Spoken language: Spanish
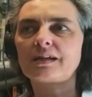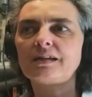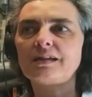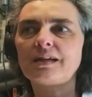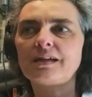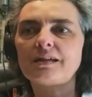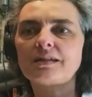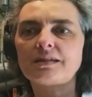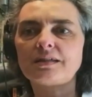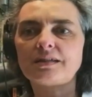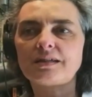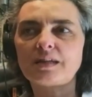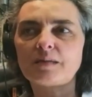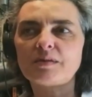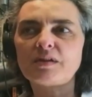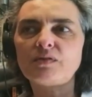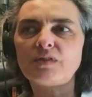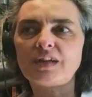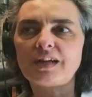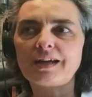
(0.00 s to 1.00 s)
en realidad el
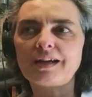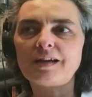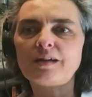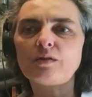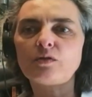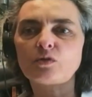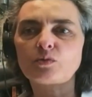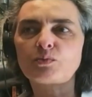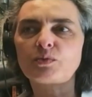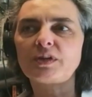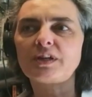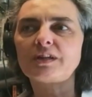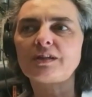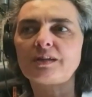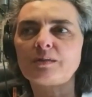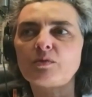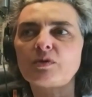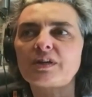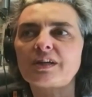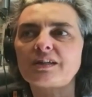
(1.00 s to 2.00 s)
sistema viral nos
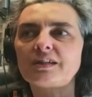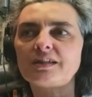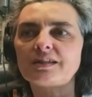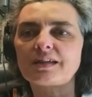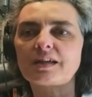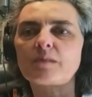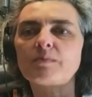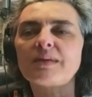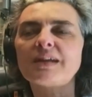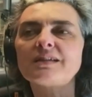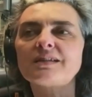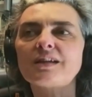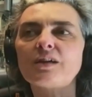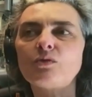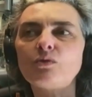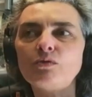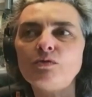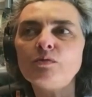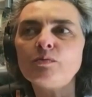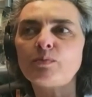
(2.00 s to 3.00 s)
puede democratizar
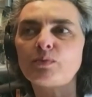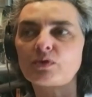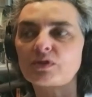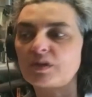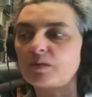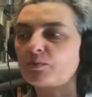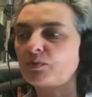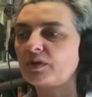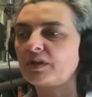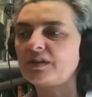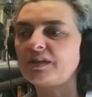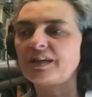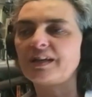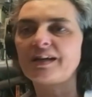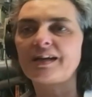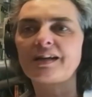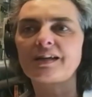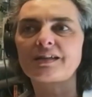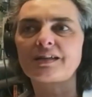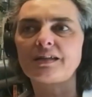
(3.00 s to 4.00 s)
más aún porque pueden
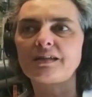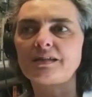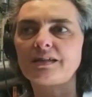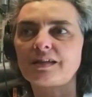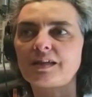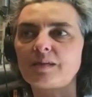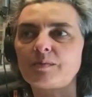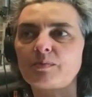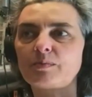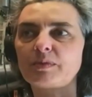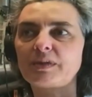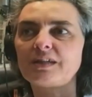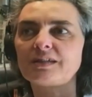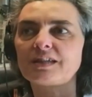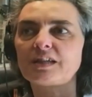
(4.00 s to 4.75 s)
llegar a gente que